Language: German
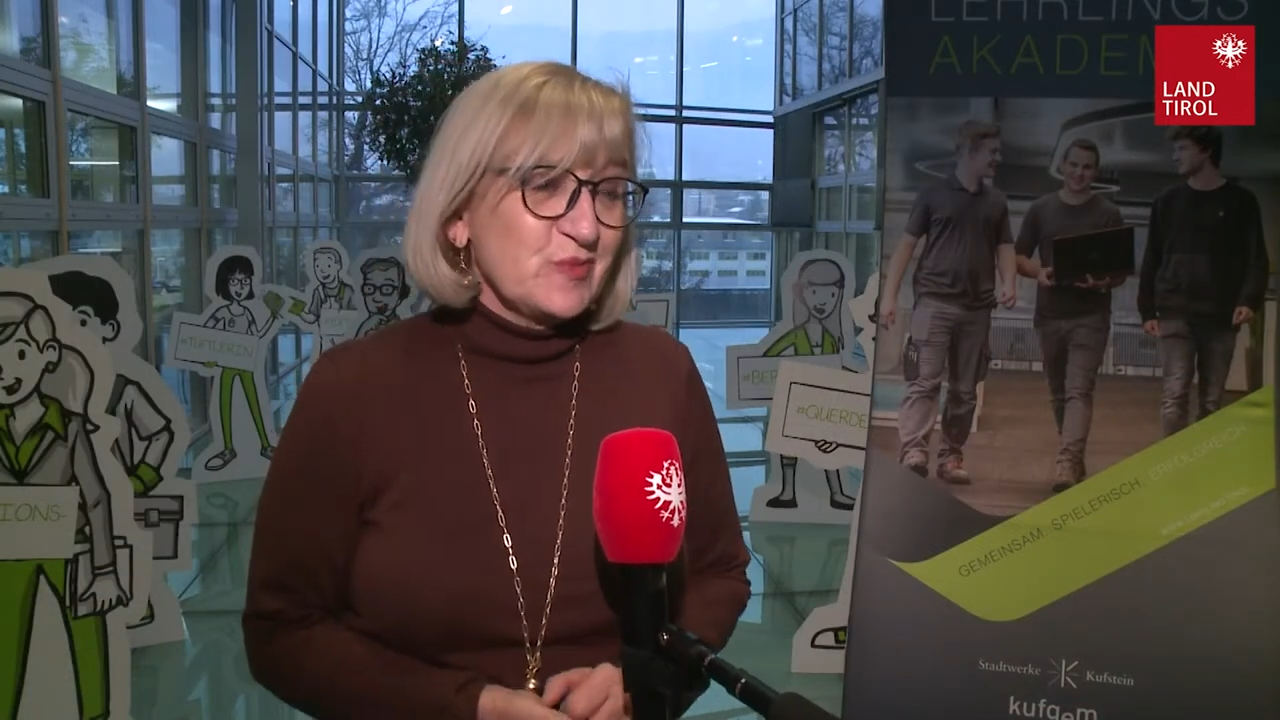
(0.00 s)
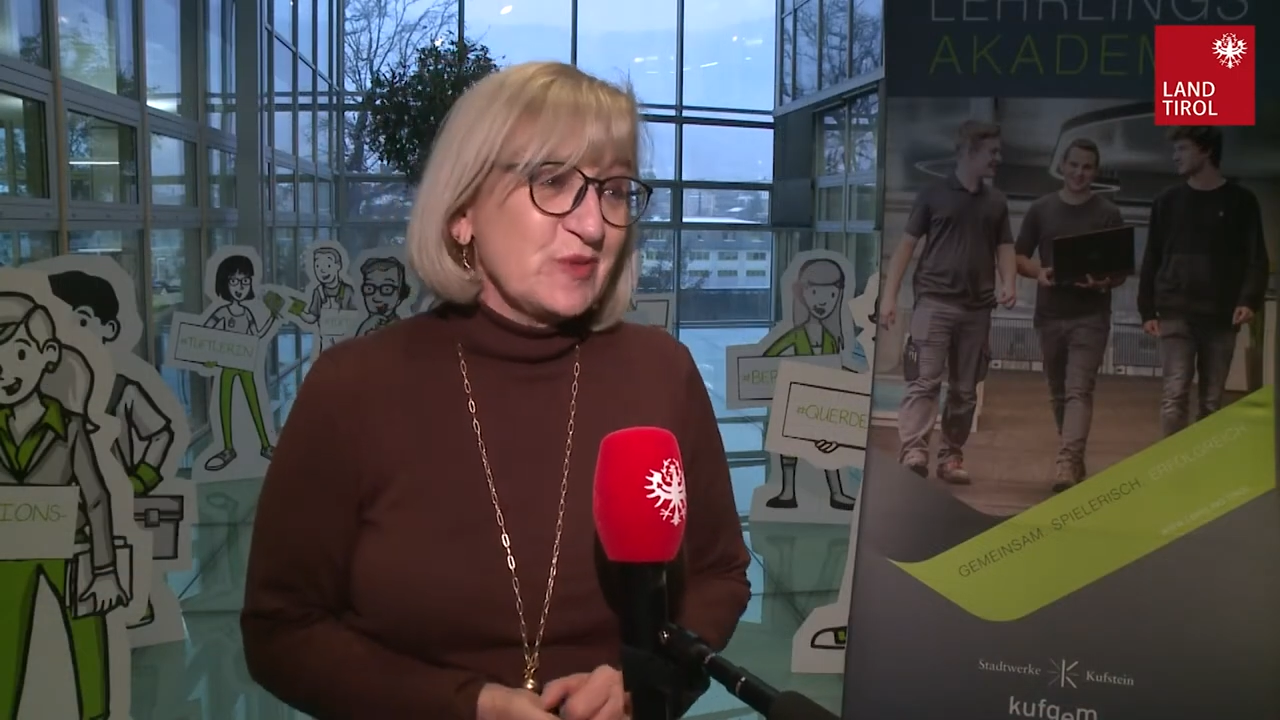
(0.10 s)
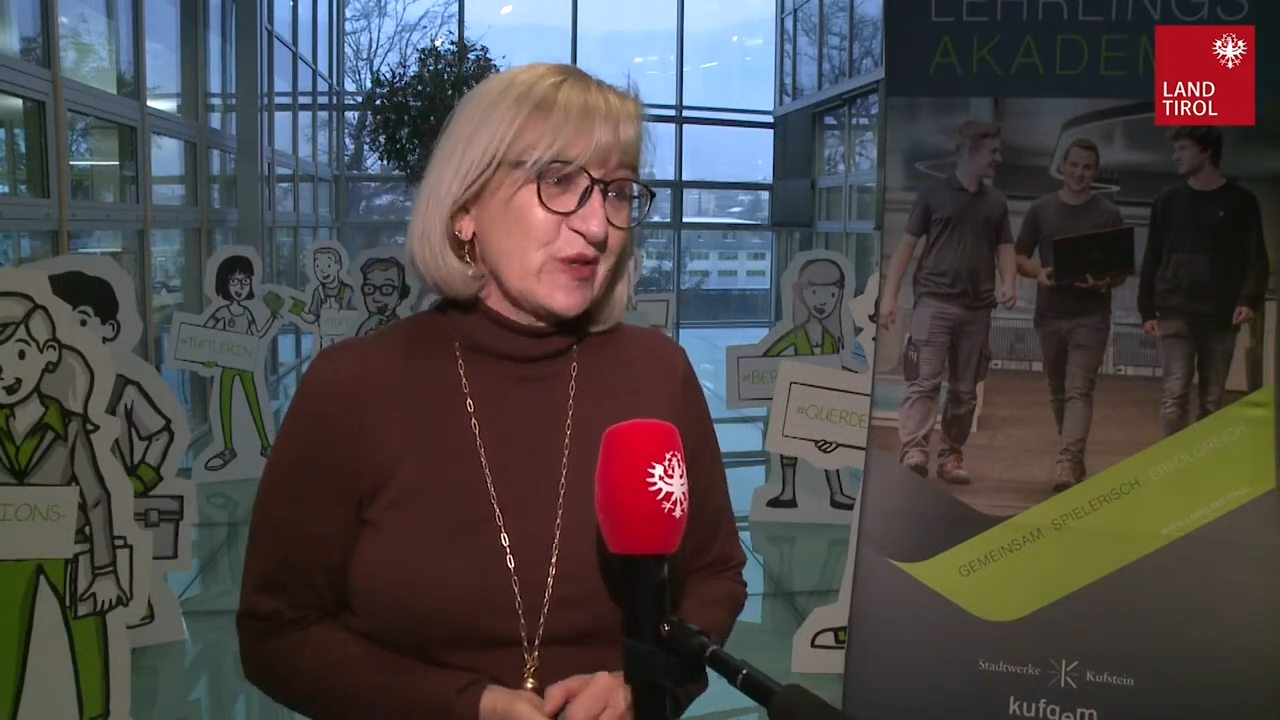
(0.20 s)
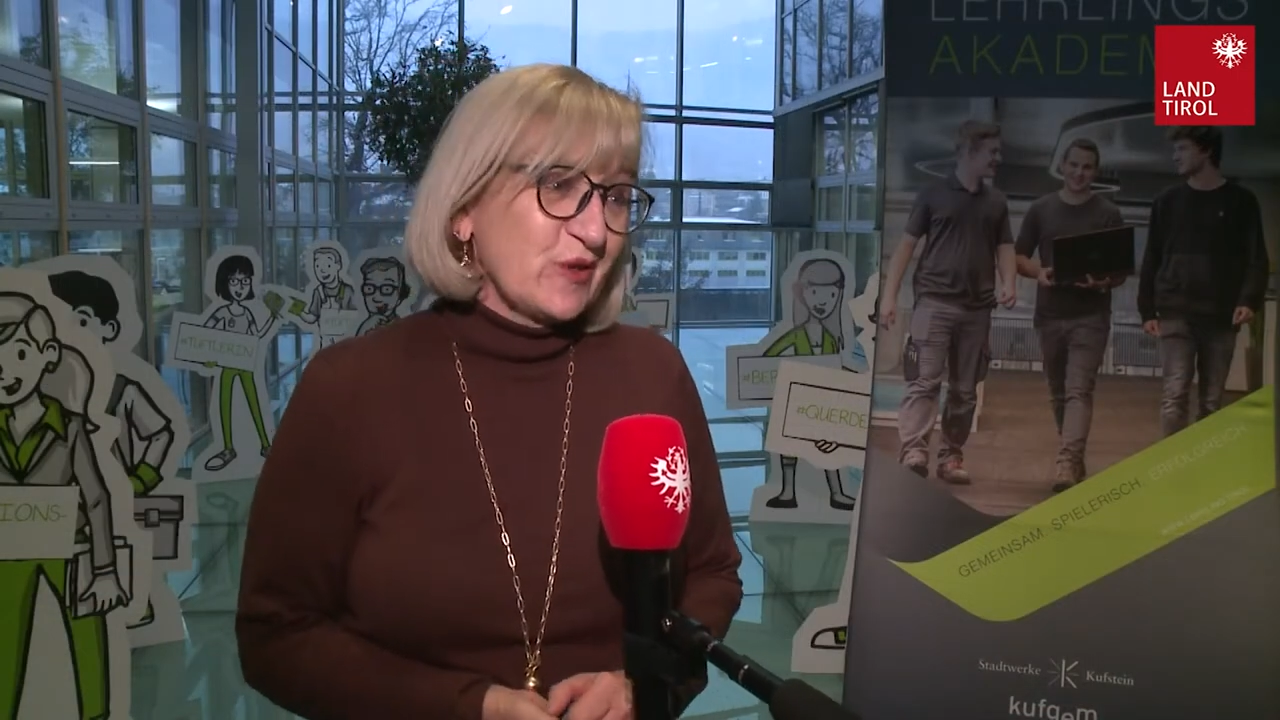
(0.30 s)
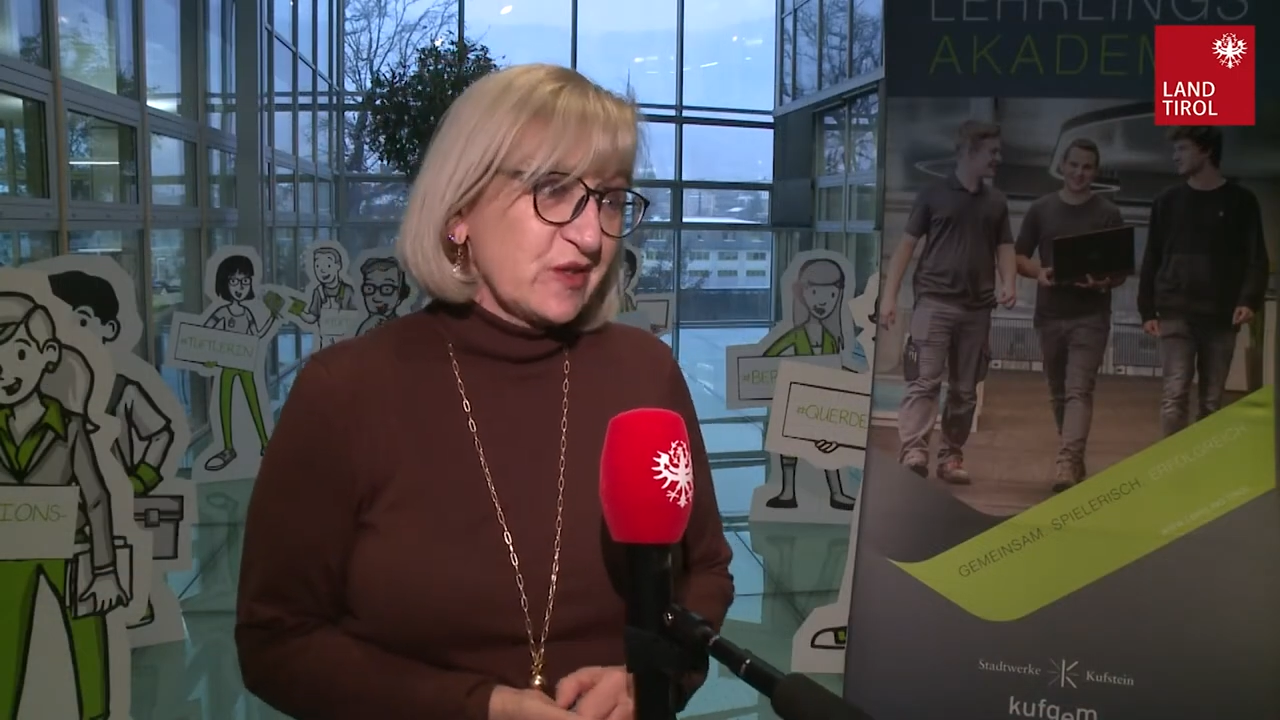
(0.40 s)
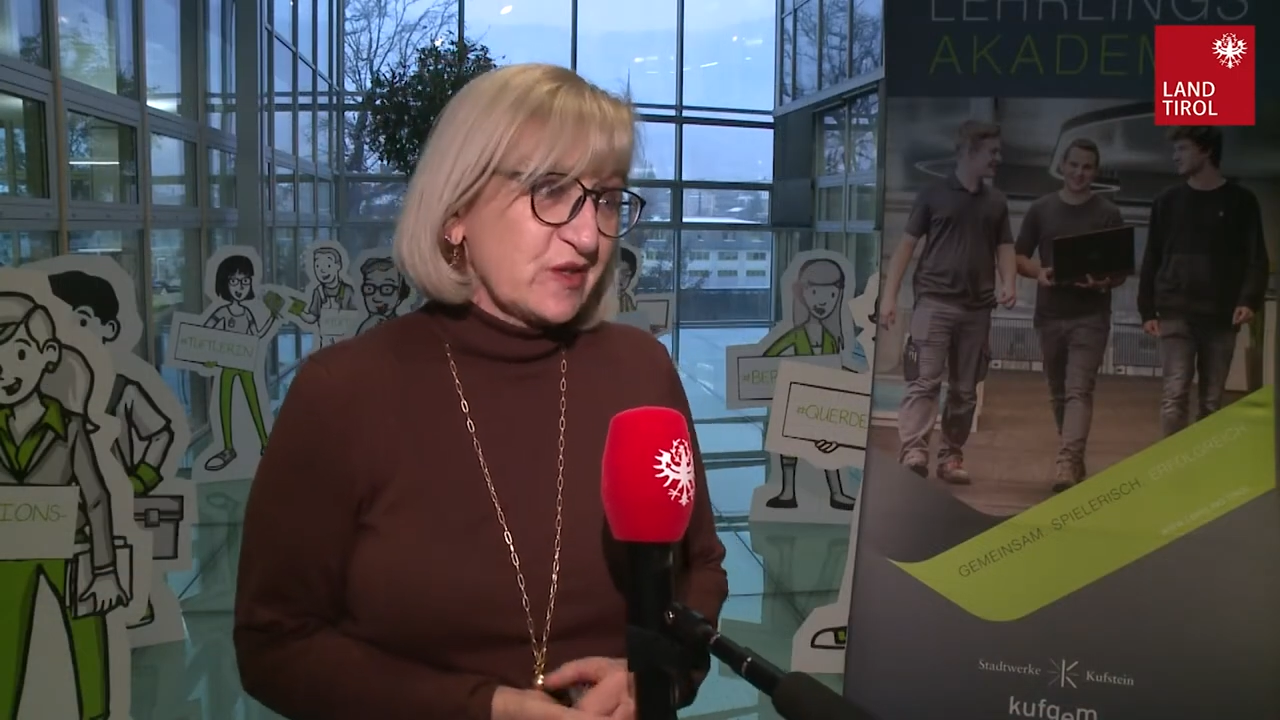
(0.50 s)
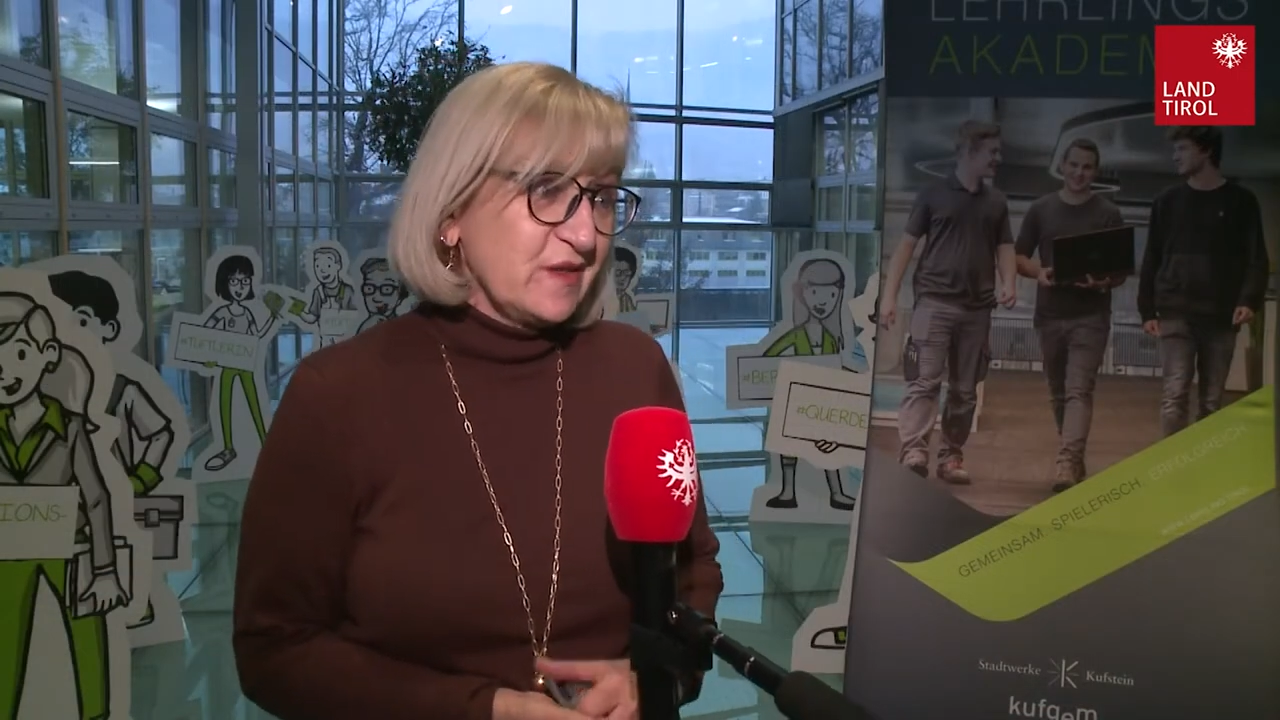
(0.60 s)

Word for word: besonders